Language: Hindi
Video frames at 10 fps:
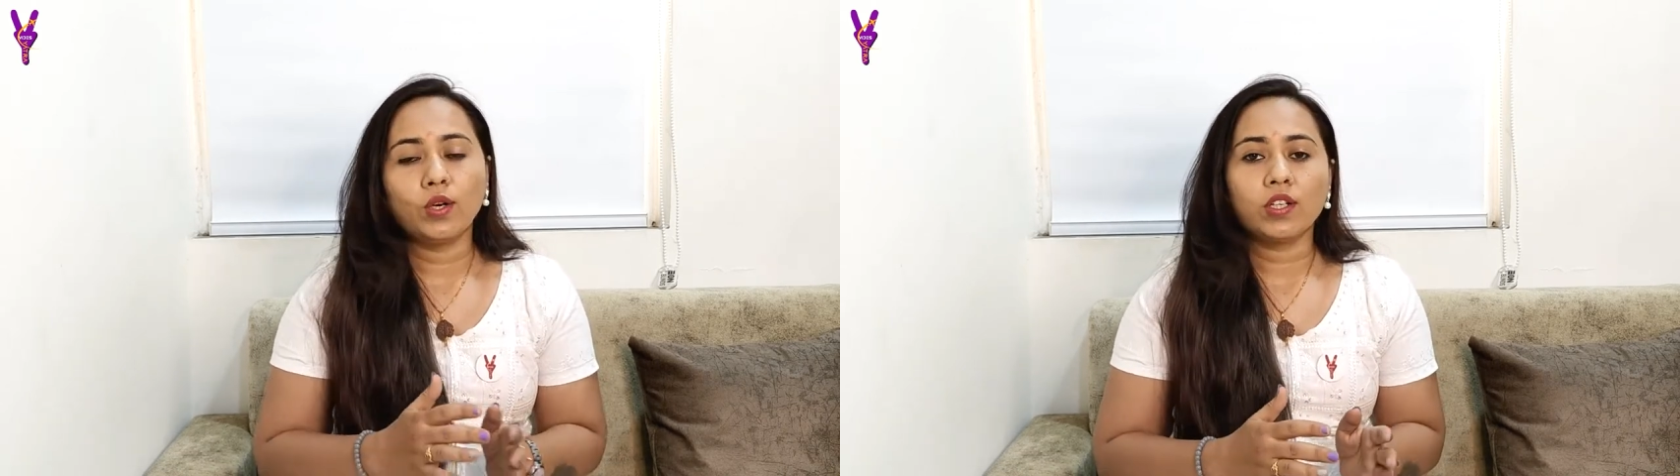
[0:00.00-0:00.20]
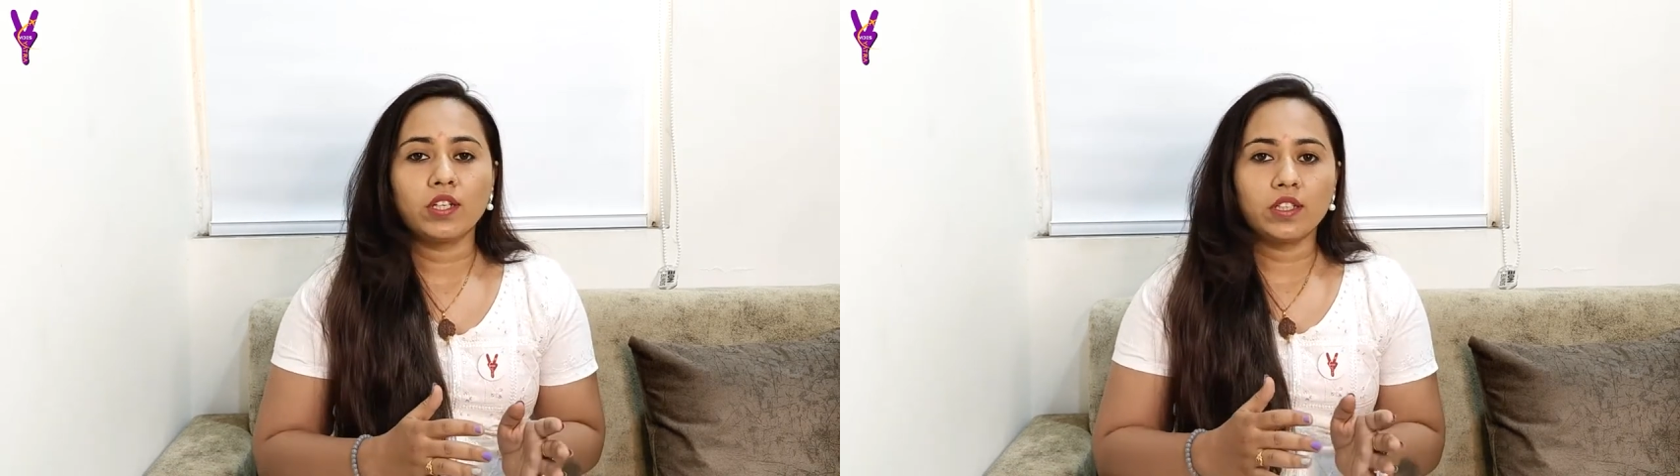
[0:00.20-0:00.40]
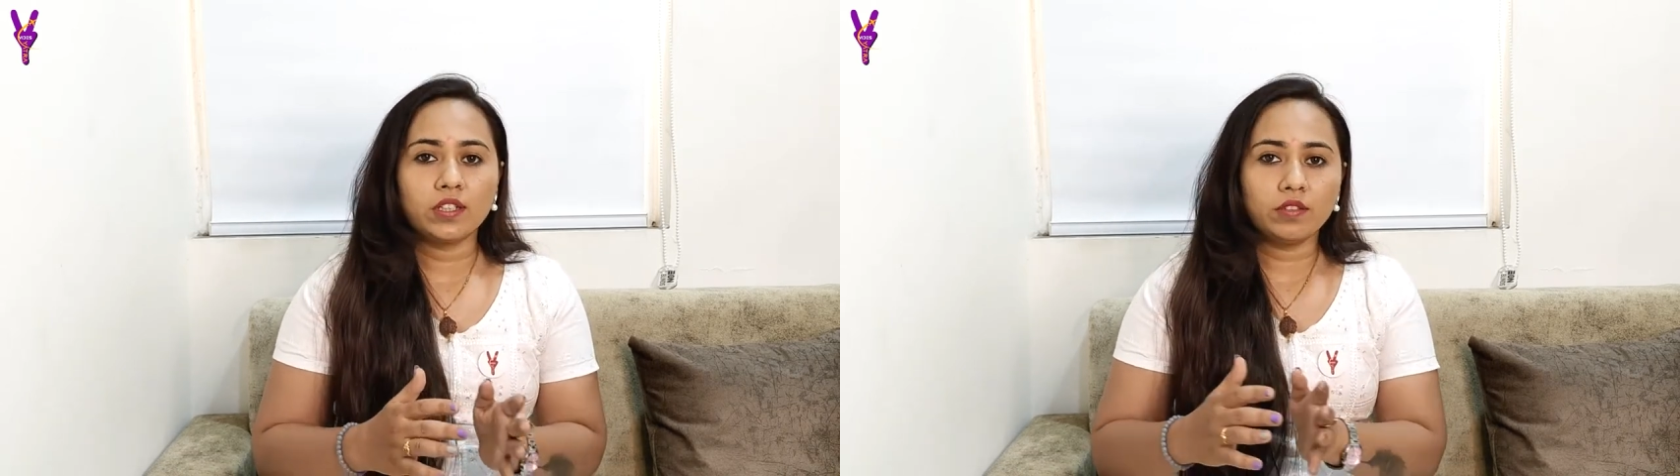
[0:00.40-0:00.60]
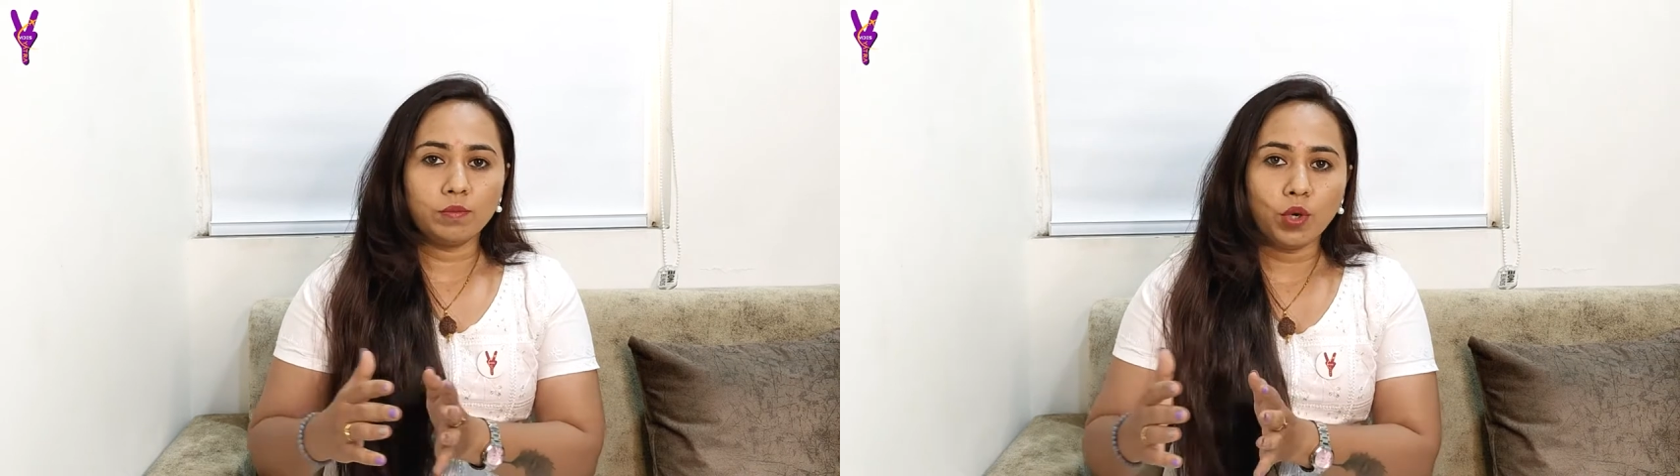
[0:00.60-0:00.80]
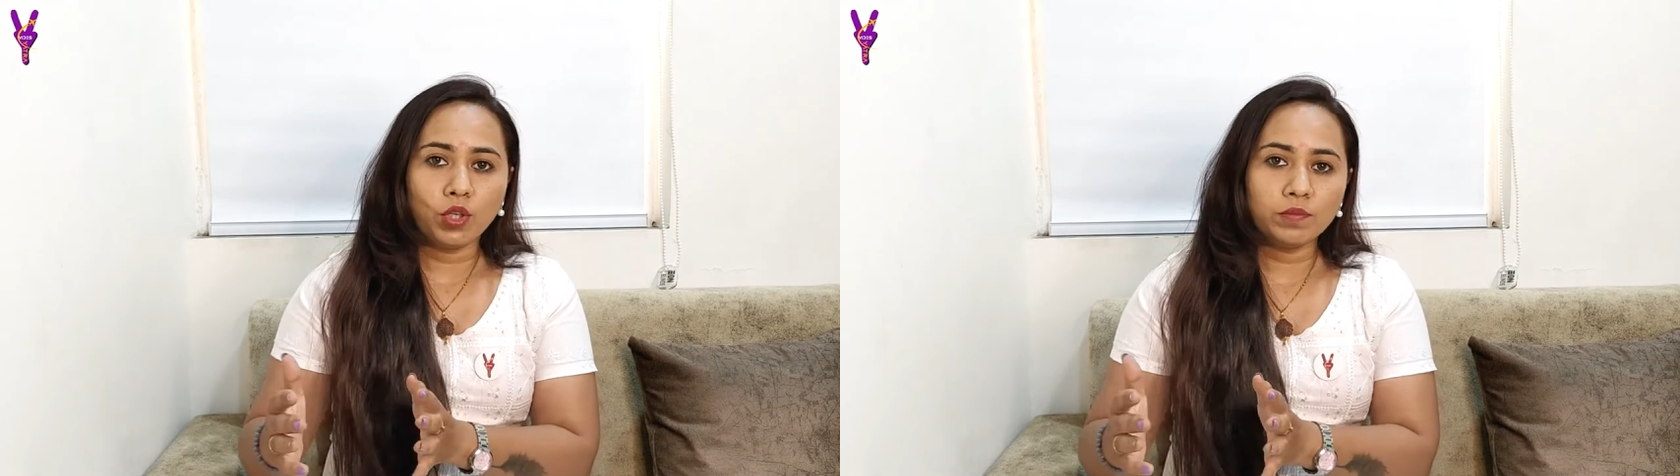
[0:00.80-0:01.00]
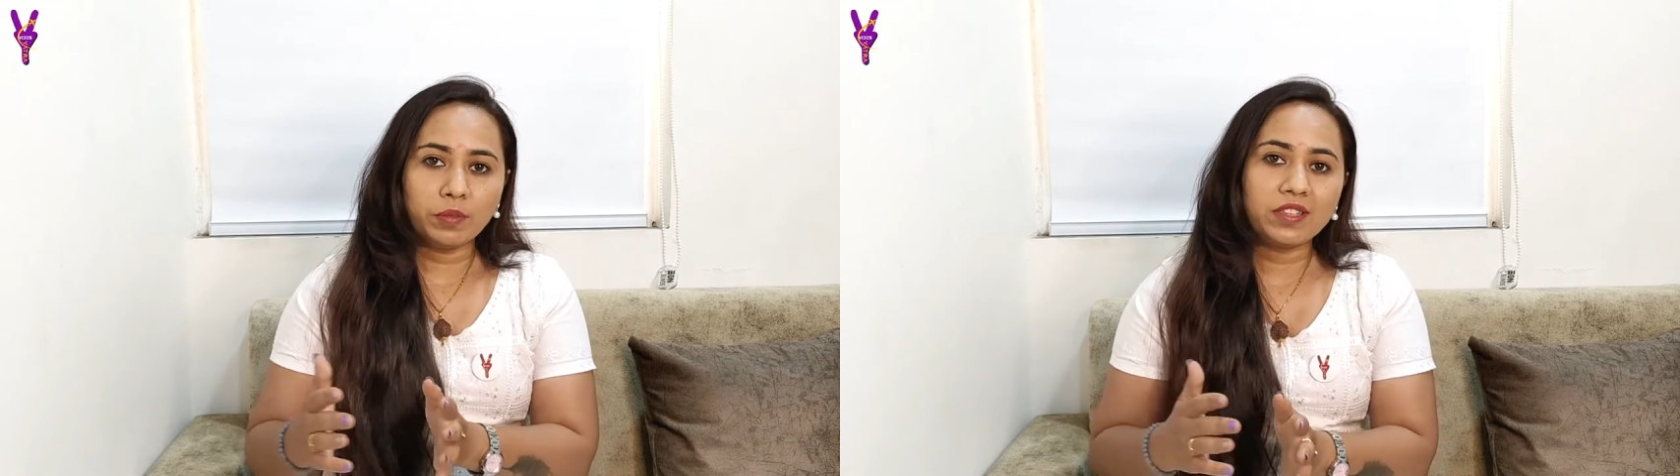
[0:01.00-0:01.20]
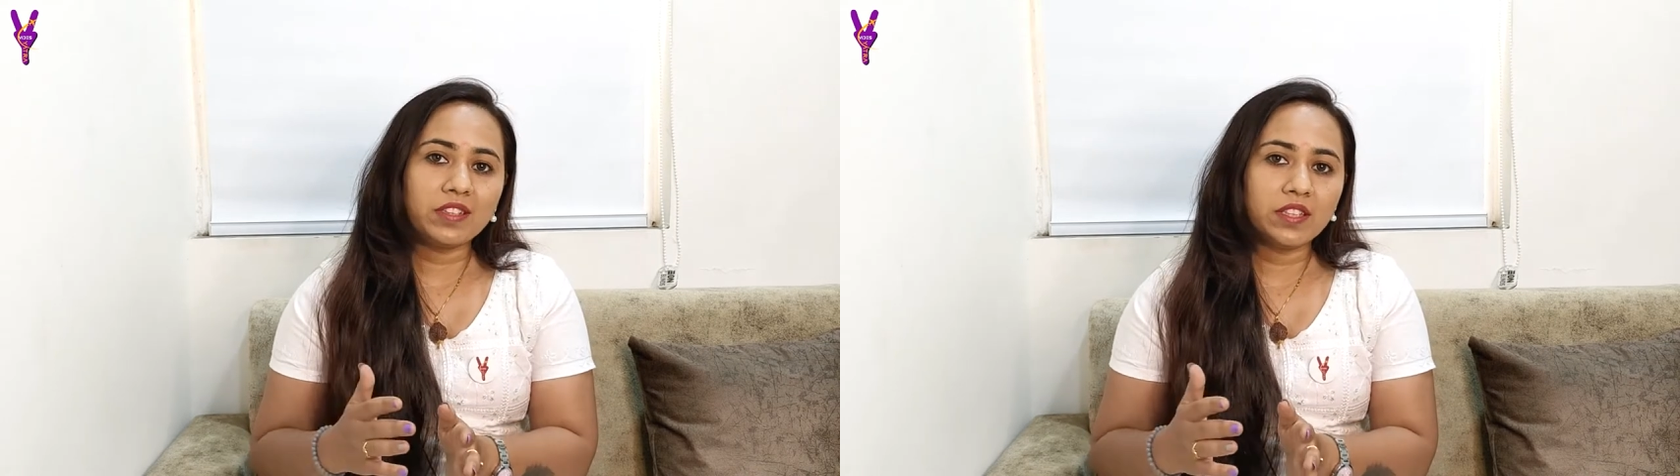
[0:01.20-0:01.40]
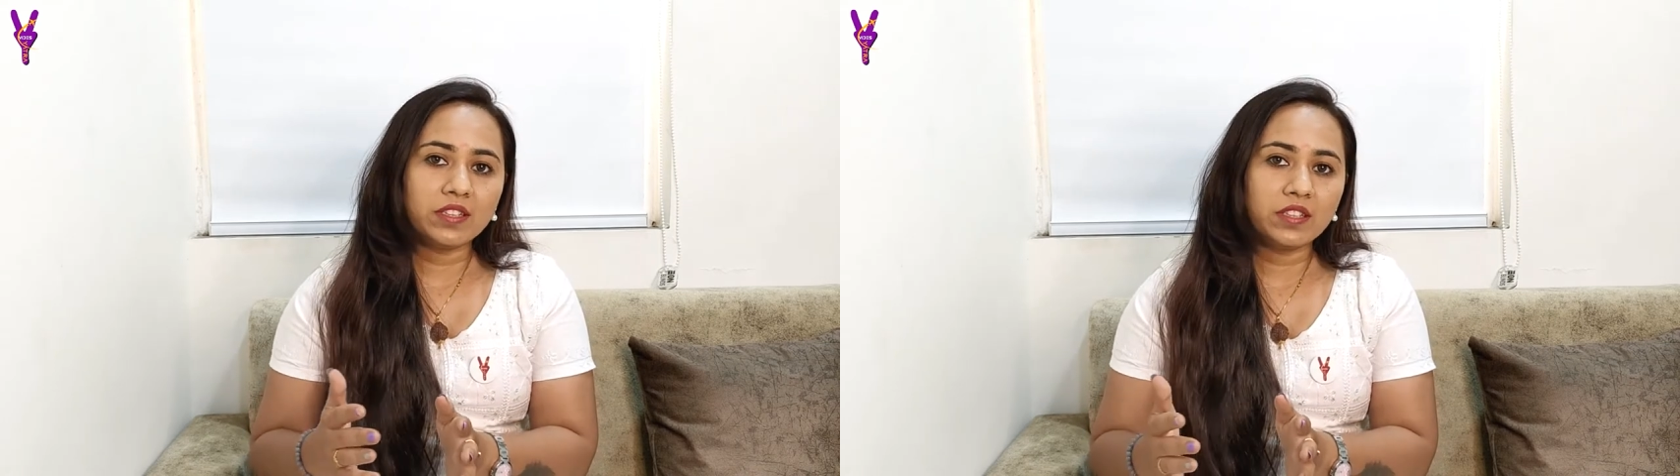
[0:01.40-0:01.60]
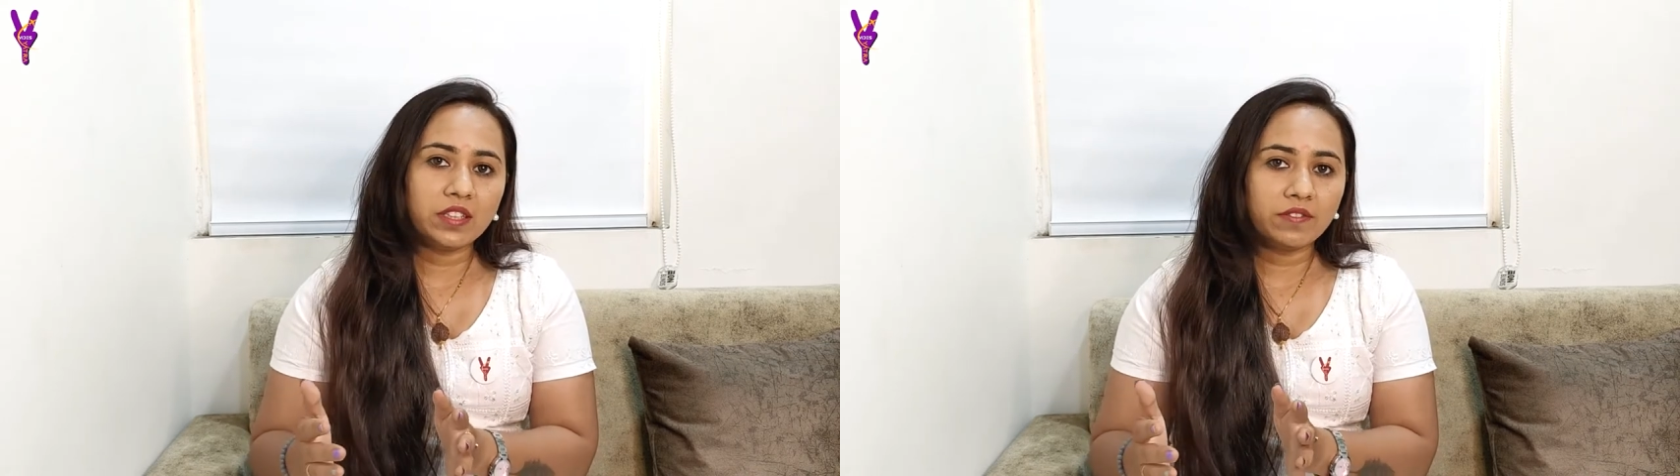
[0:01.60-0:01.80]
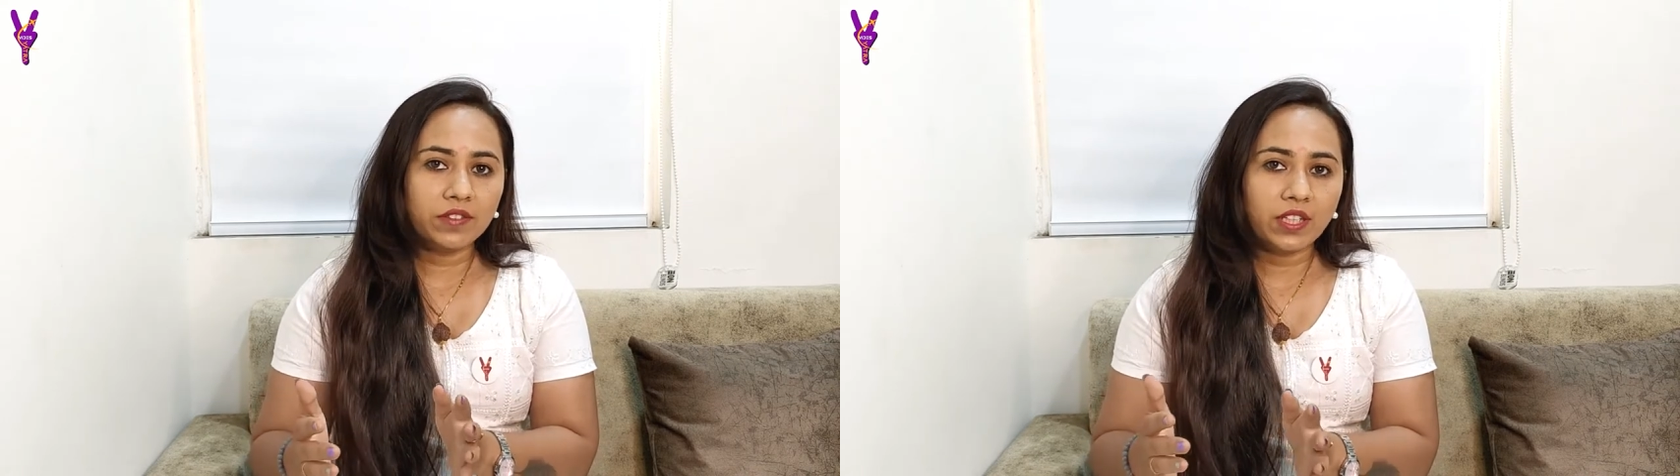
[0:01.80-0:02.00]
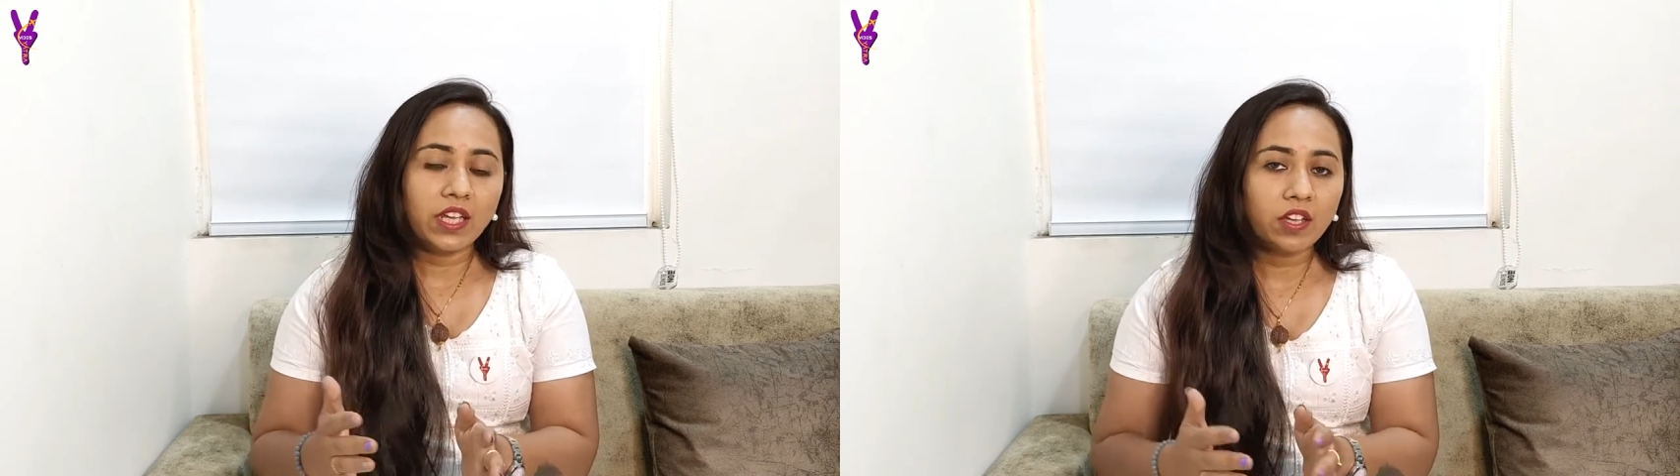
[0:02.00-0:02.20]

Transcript: और अगर बहुत पंद्रह दिन या फिर